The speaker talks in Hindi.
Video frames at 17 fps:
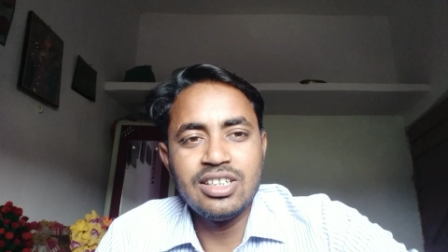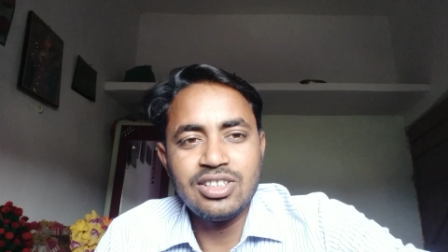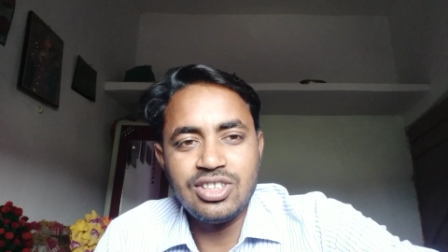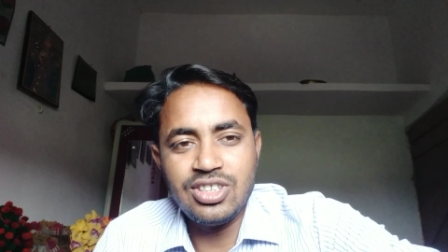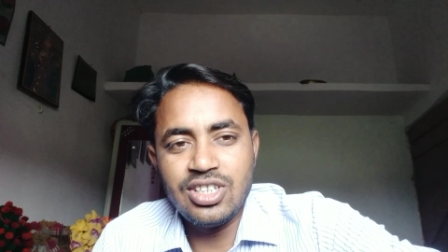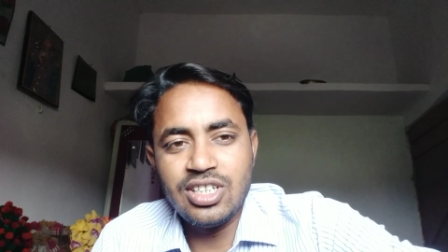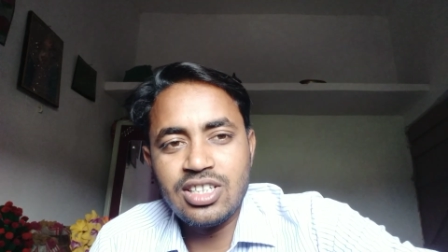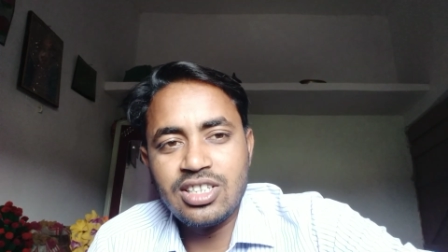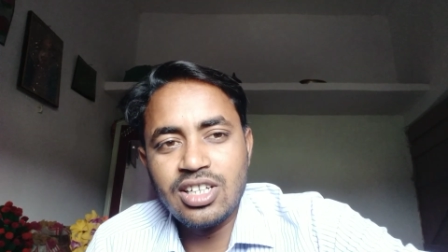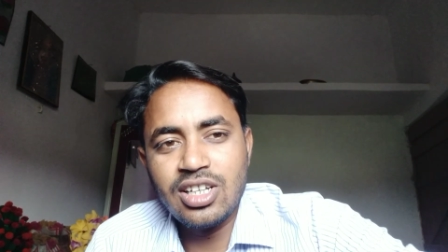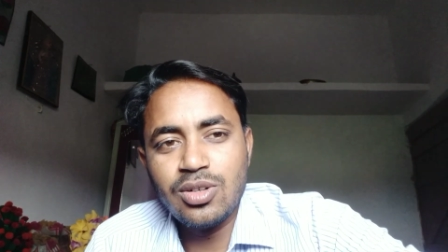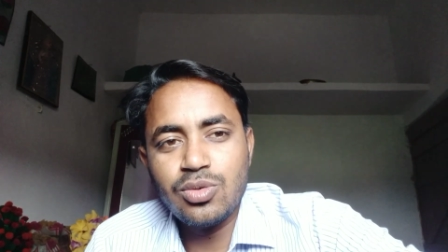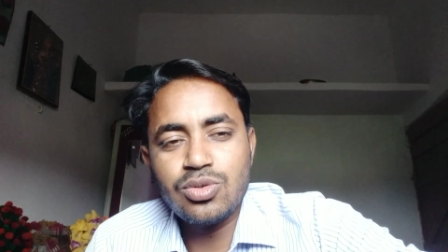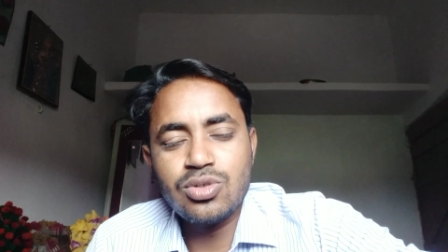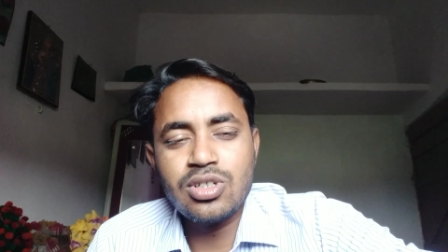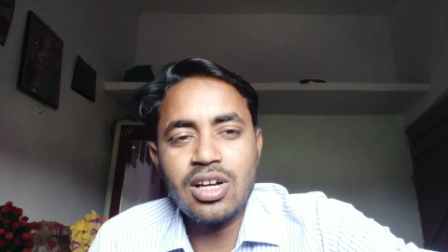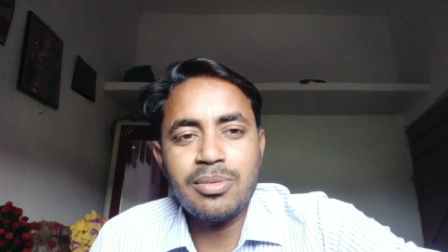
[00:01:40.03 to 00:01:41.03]
जिससे
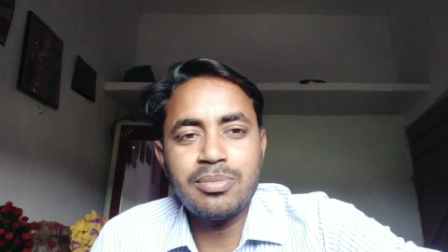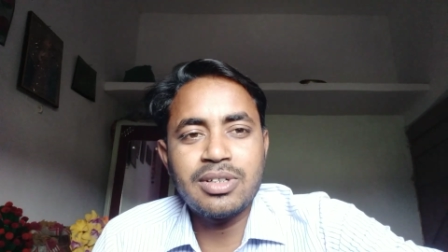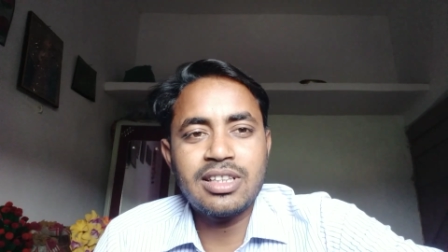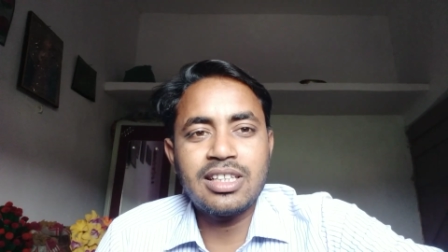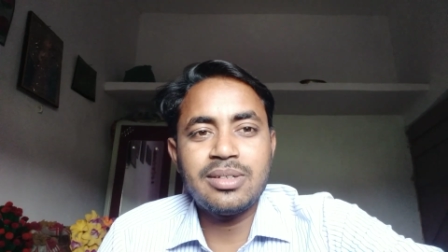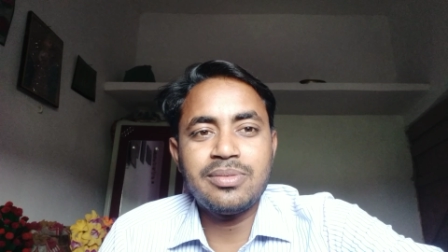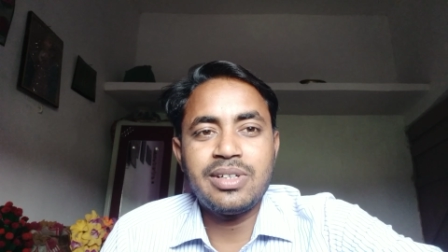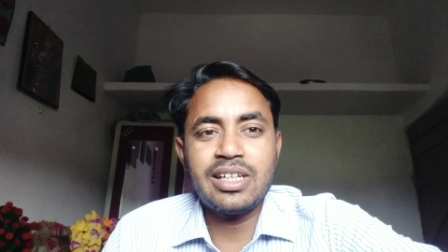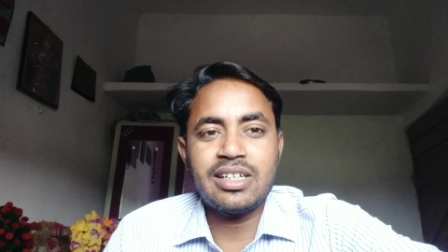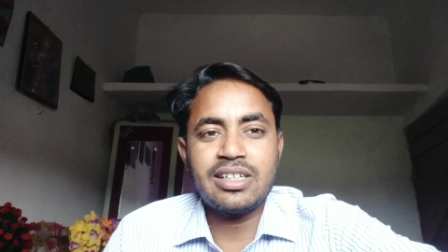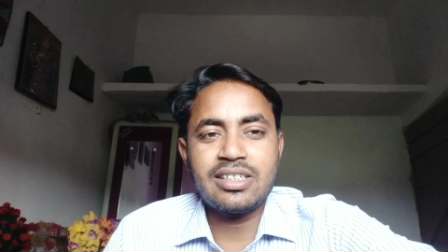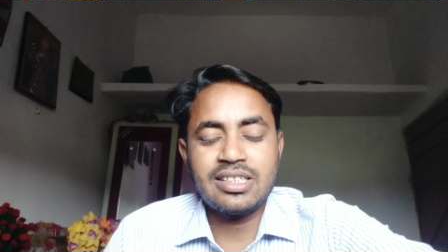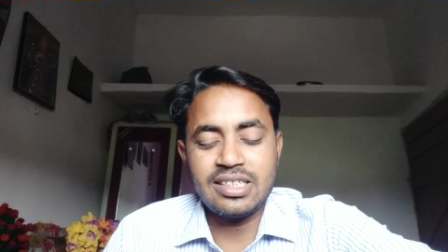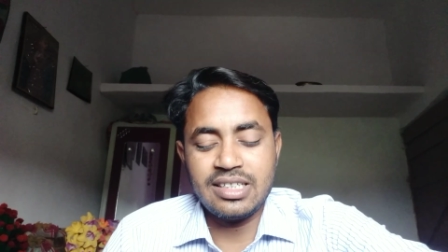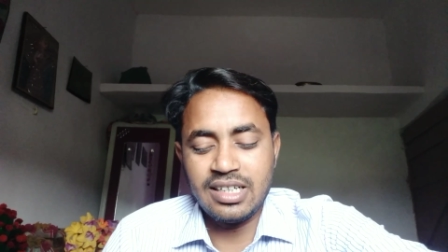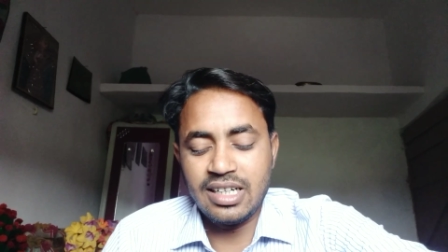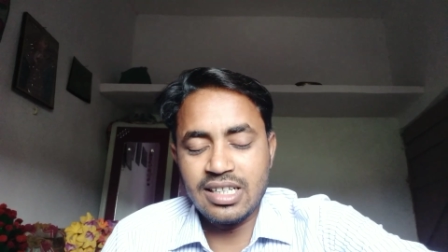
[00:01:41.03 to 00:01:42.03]
उसका मतलब एक
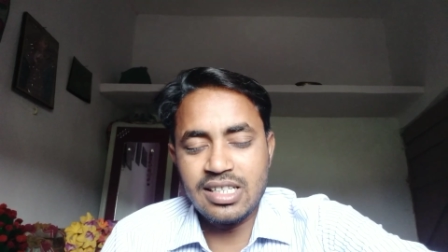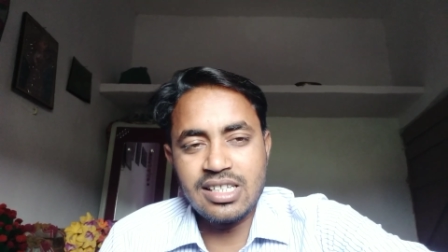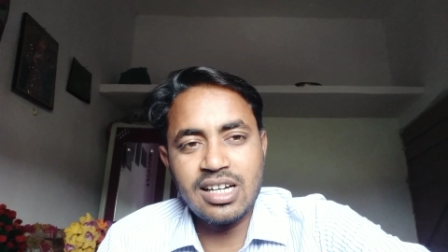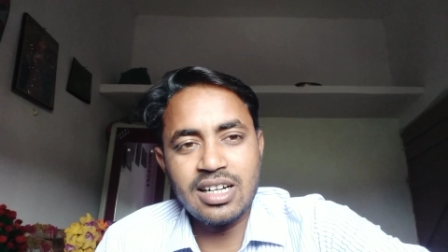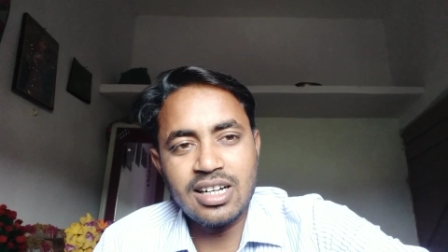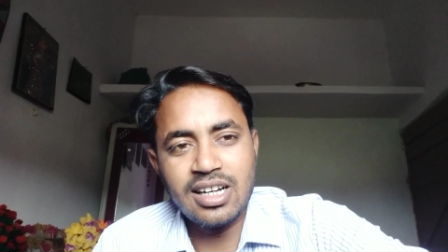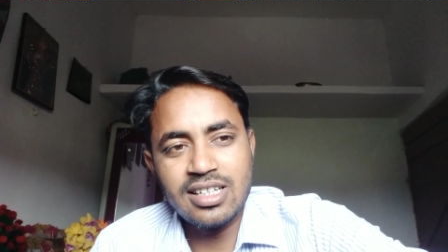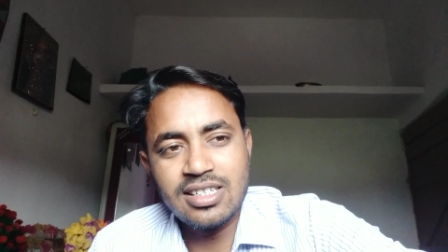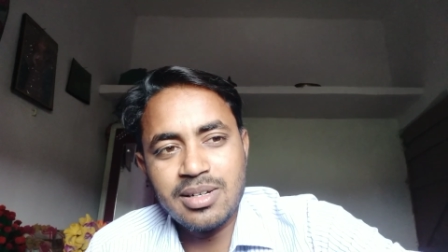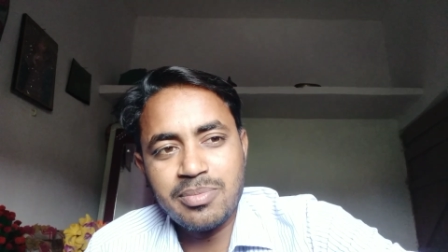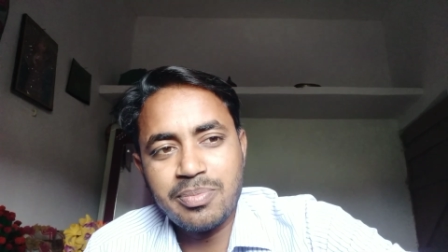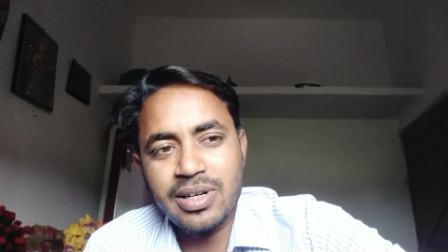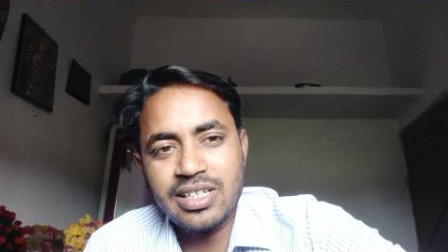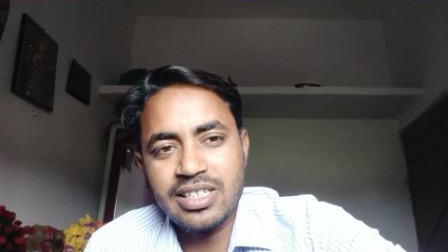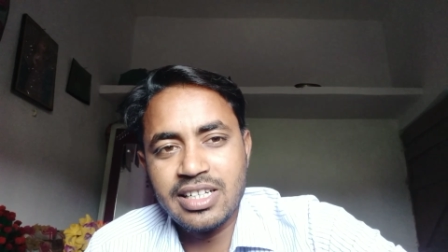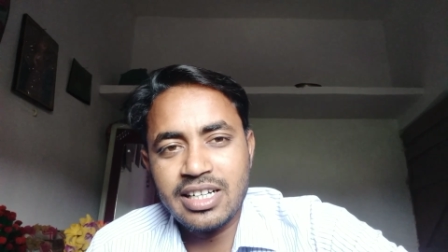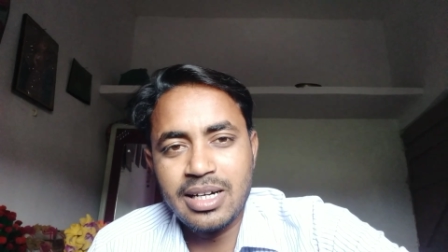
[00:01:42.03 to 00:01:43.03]
अच्छा खासा
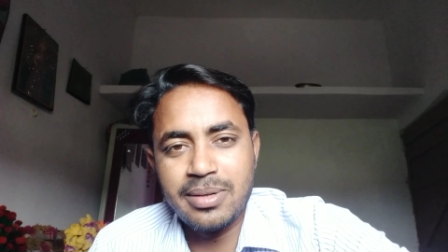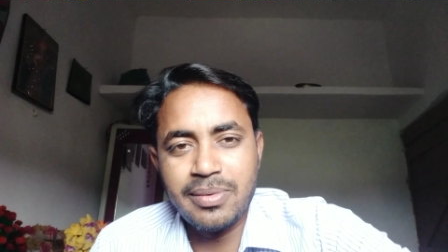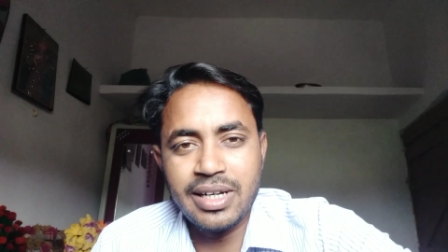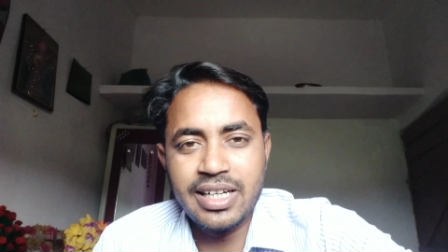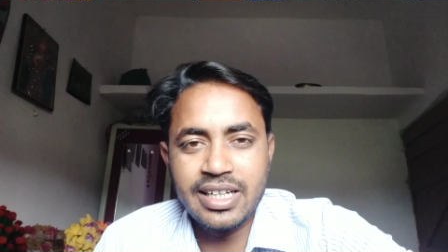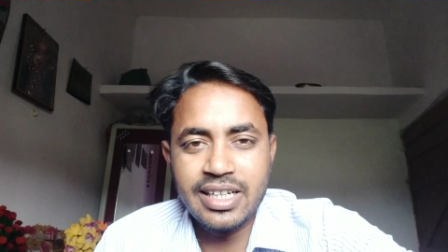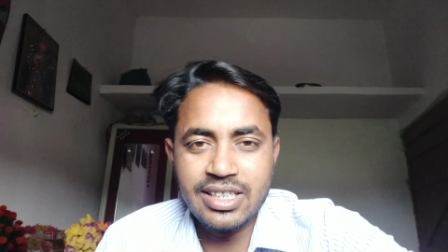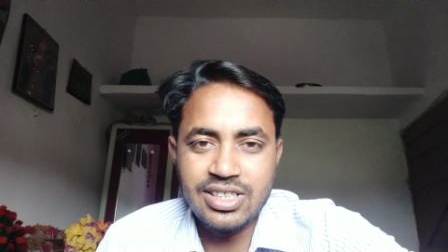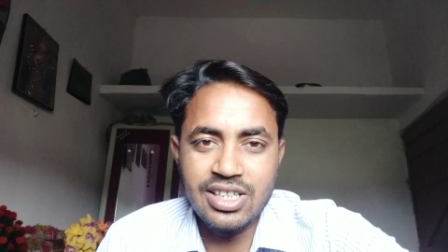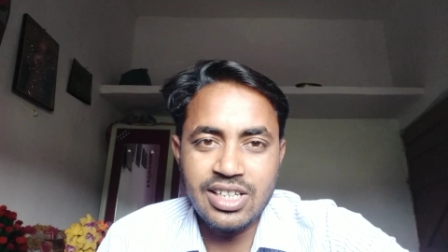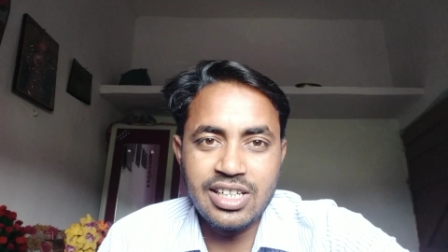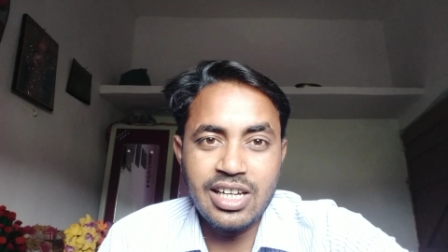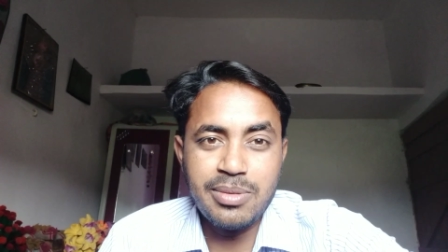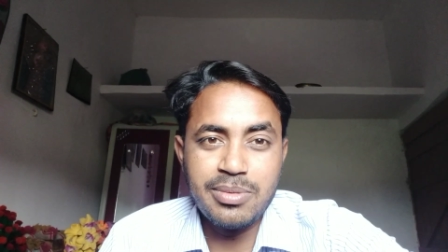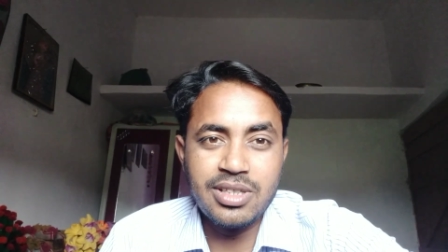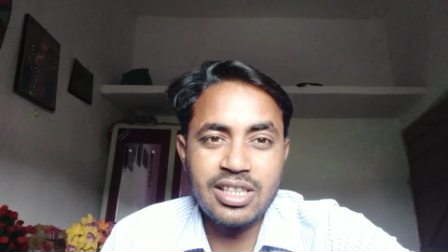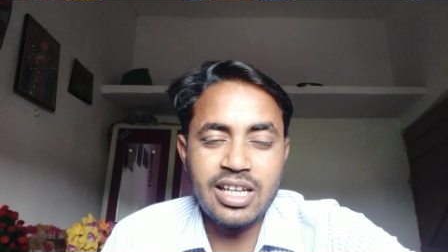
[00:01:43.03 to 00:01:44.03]
पैसे कमाने का
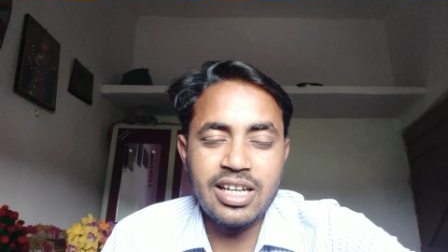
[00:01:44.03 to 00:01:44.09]
जरिया भी